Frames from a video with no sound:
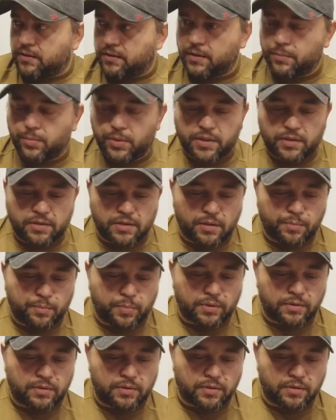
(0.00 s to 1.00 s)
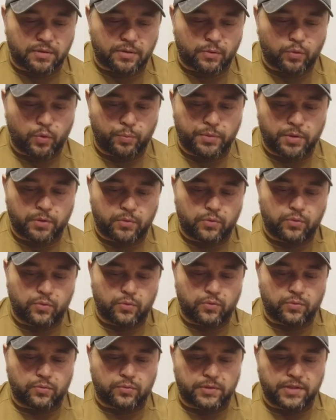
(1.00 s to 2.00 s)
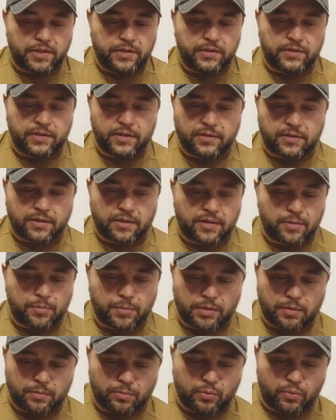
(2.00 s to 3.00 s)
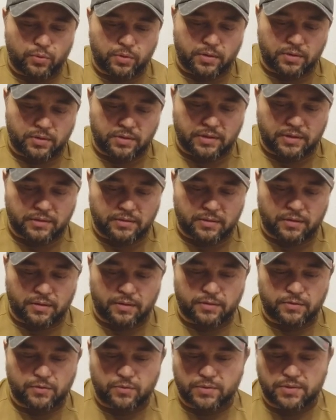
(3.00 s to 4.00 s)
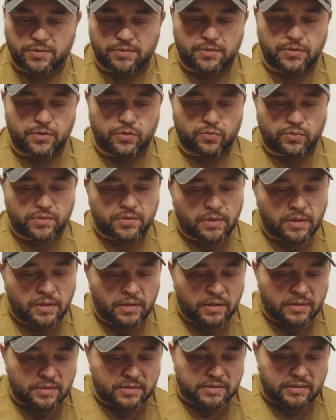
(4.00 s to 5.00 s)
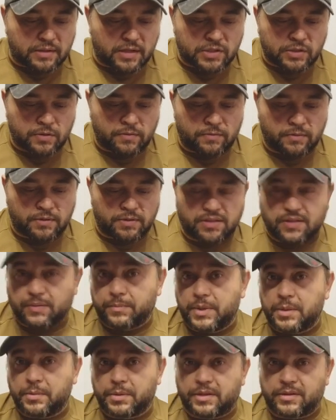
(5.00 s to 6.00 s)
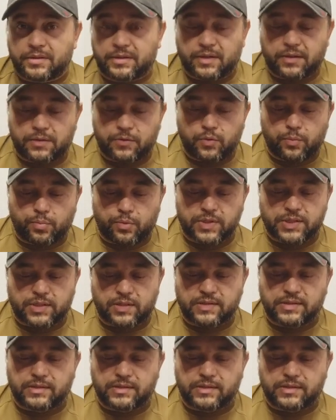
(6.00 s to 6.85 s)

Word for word: крепление под э, оптику, длинные такие моноблоки и так далее. То есть ничего страшного на этом нет. Это одно просто из